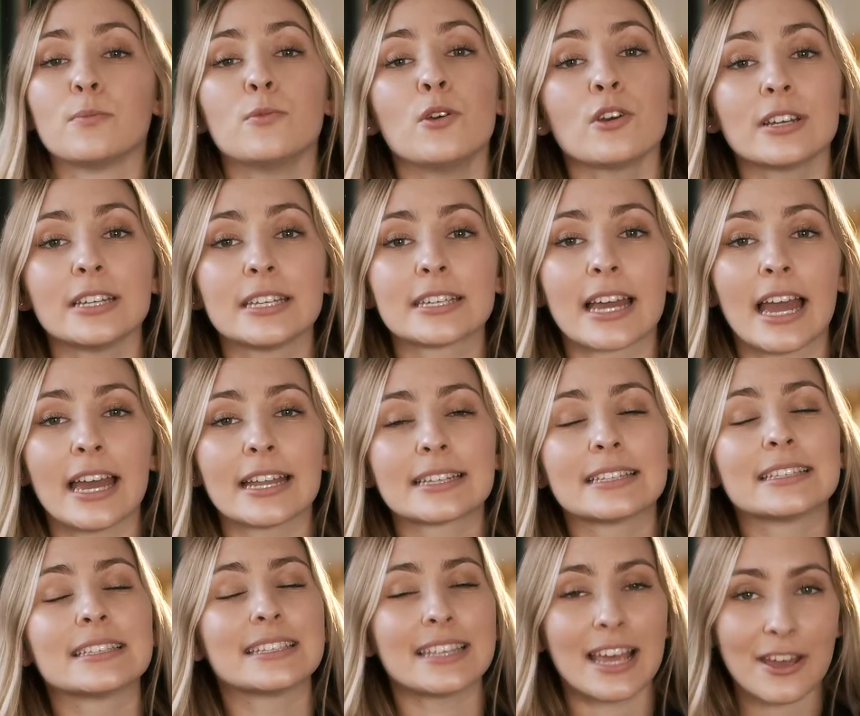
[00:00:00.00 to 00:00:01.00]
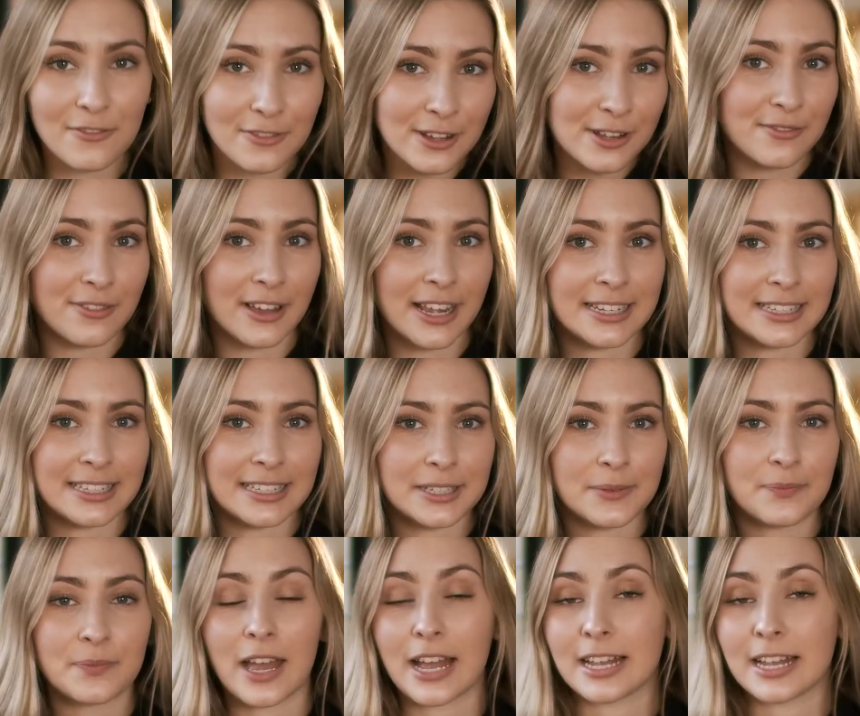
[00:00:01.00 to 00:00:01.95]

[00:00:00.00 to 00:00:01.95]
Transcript: Möglichkeiten sehr vielfältig.